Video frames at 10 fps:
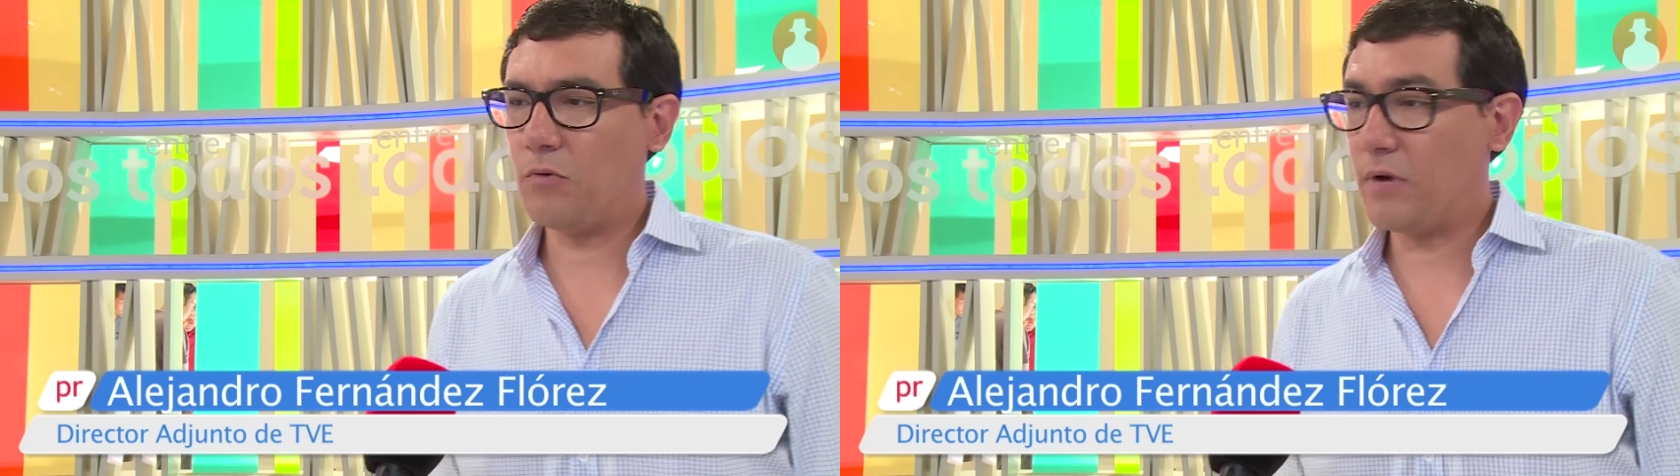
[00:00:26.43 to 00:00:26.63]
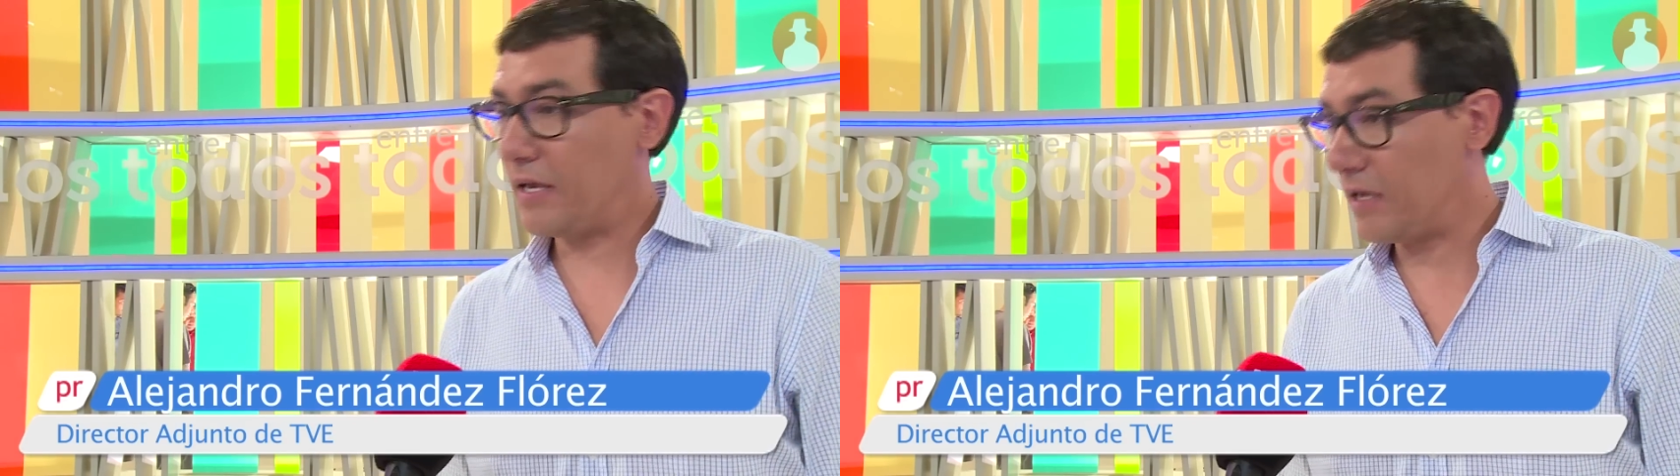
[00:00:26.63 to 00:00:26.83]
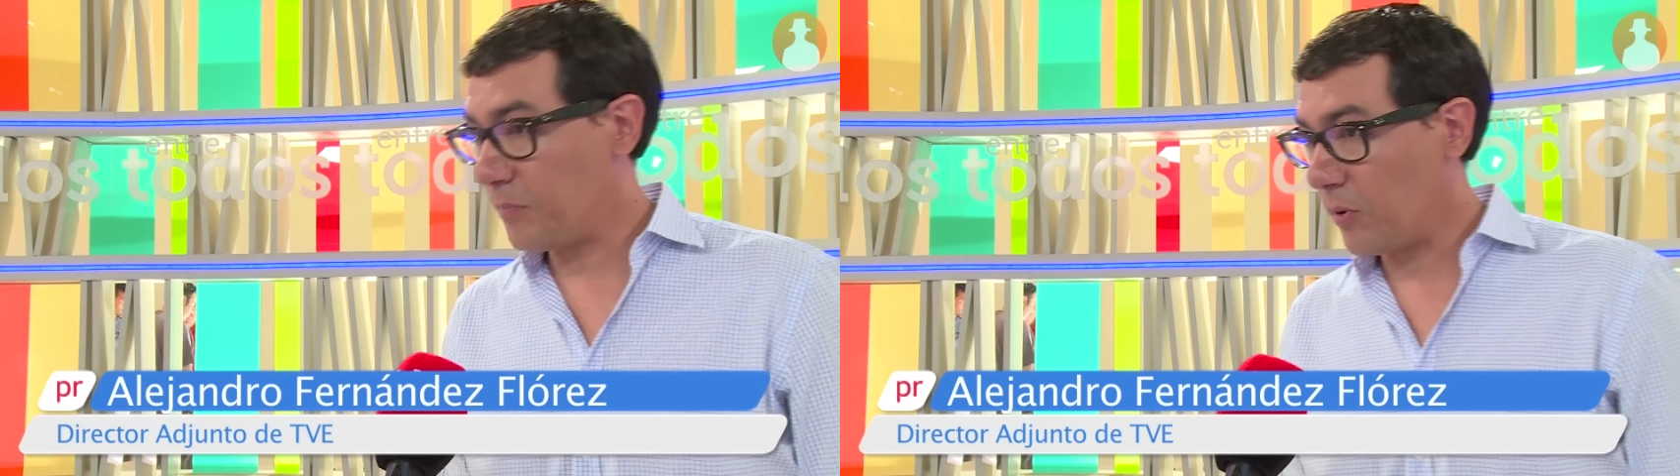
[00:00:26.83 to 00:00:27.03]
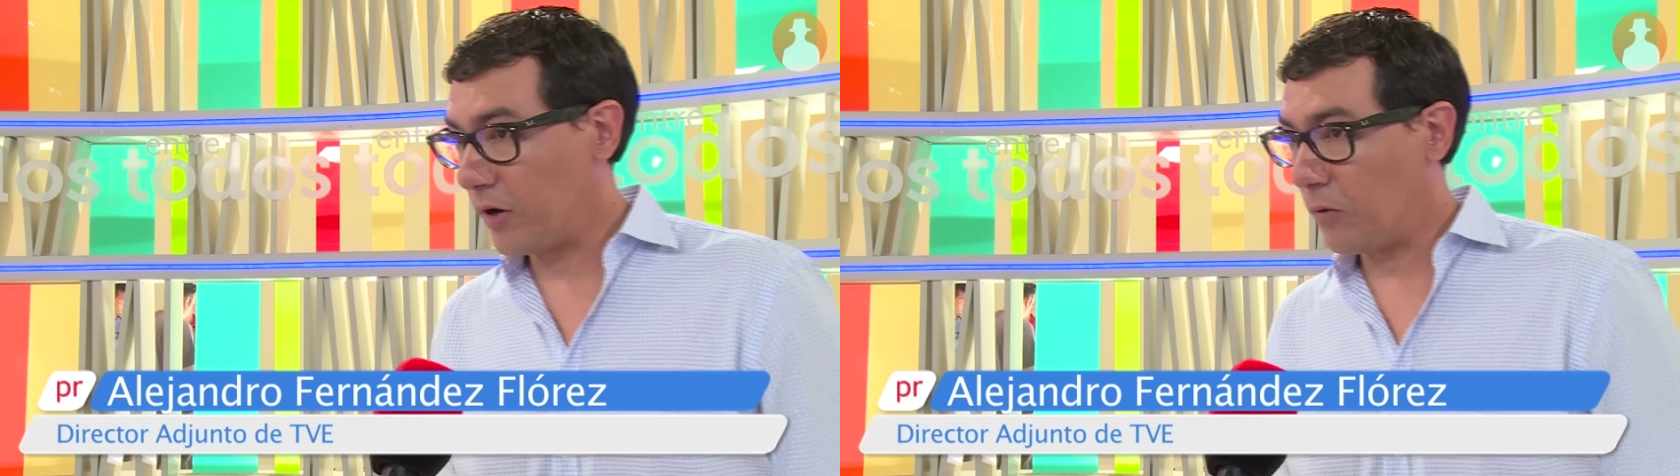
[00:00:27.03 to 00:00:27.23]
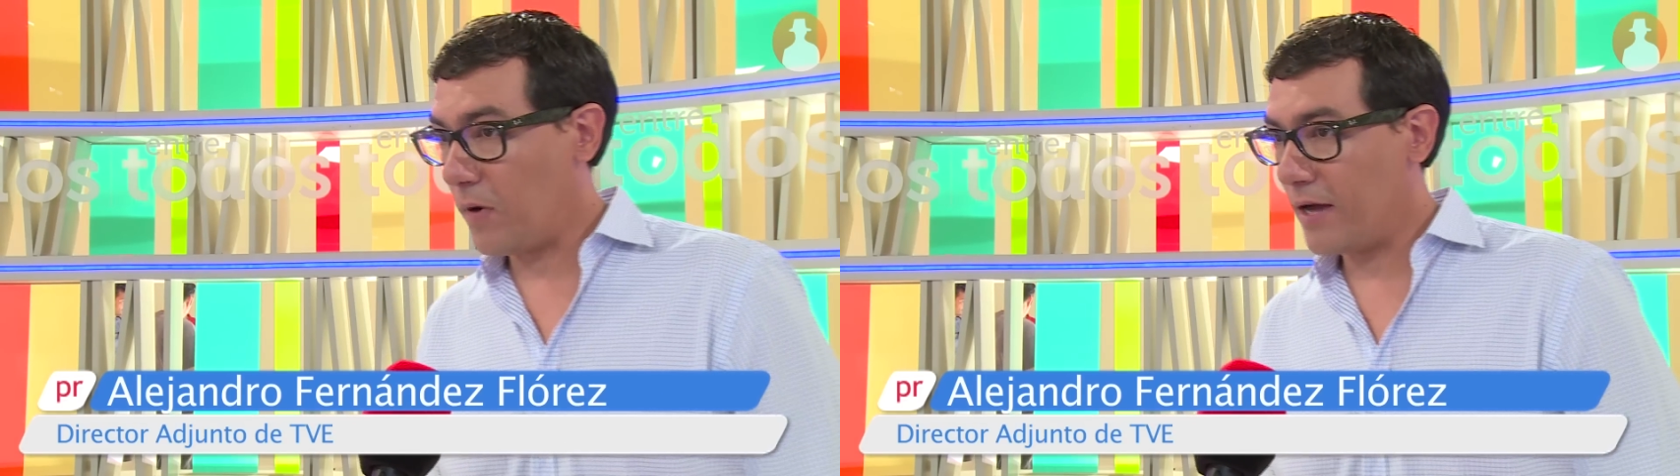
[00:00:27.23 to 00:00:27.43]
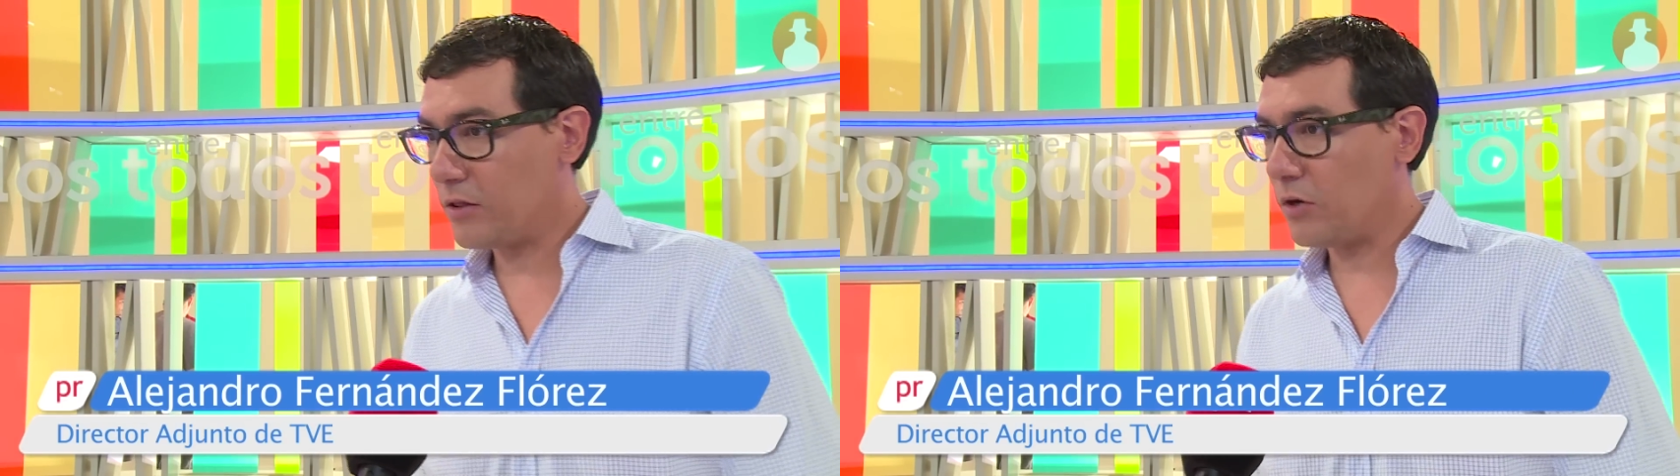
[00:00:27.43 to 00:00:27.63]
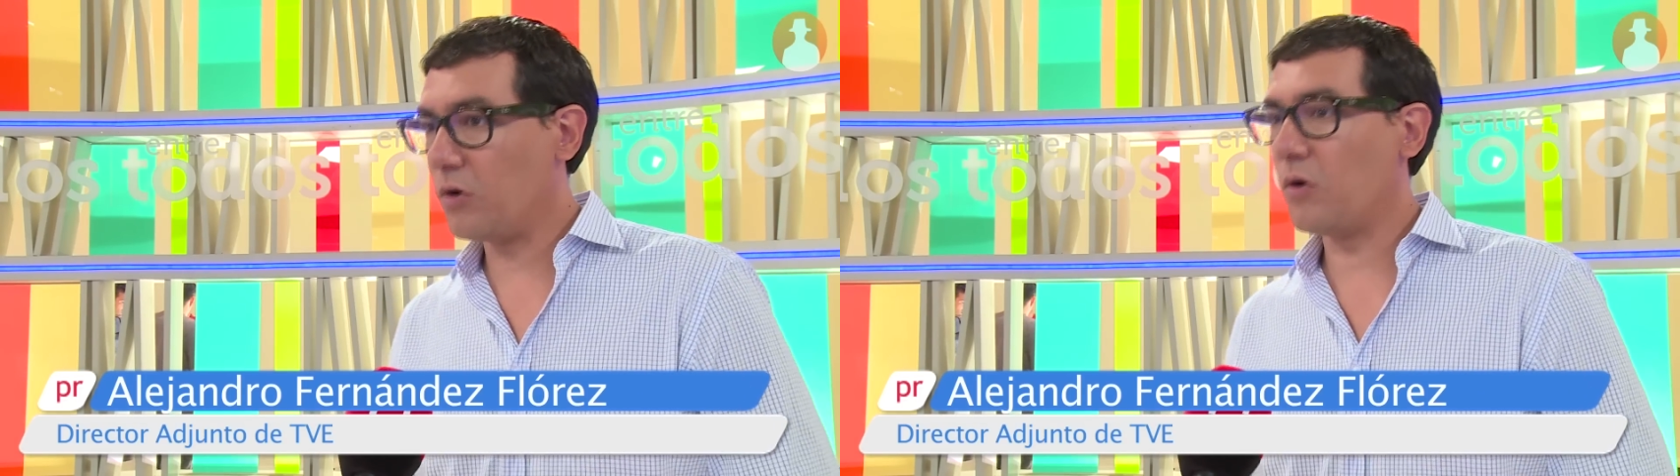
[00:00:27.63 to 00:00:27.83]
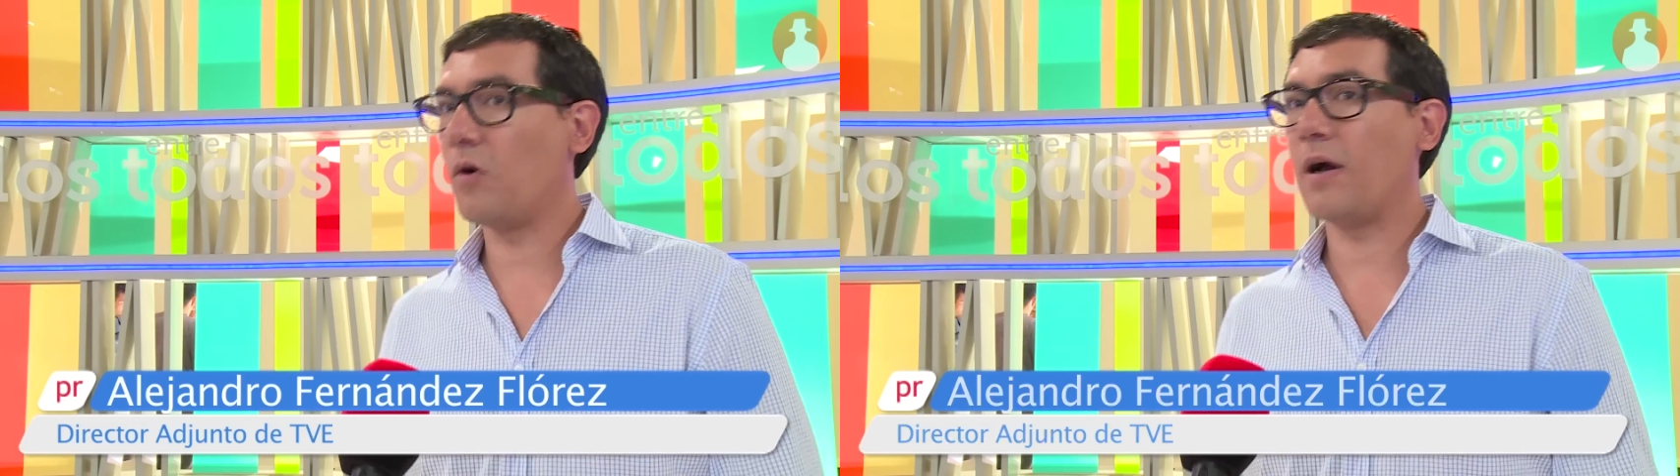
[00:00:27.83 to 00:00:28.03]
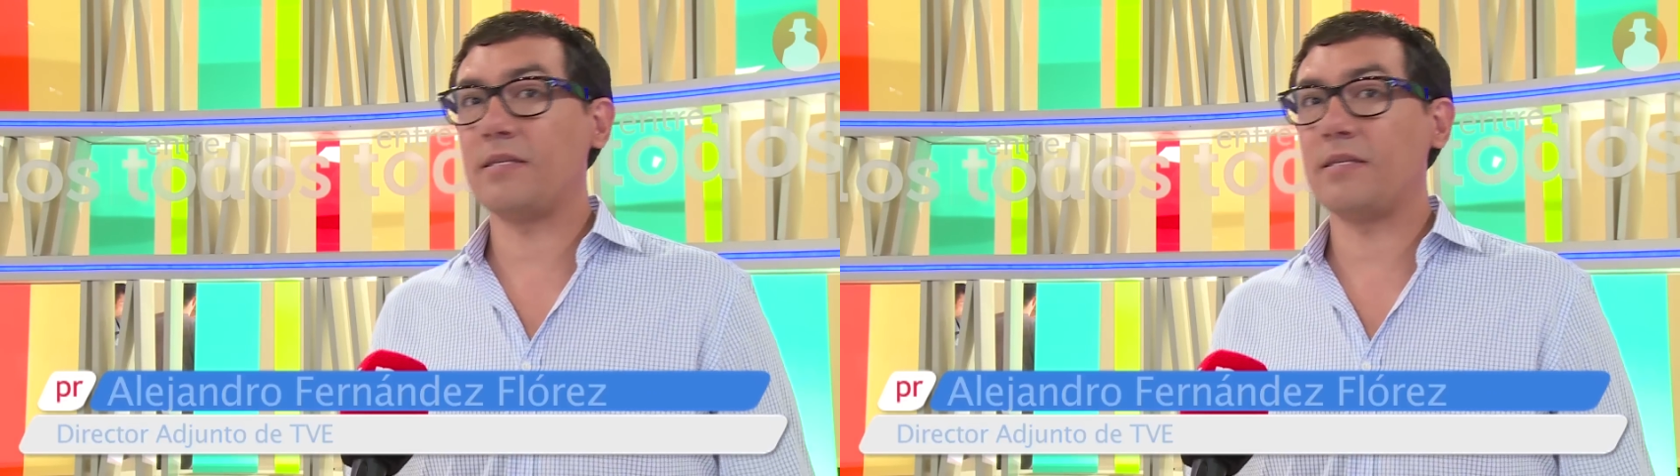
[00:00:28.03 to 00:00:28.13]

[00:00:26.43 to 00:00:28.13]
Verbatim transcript: Un Equipo en Cuatro,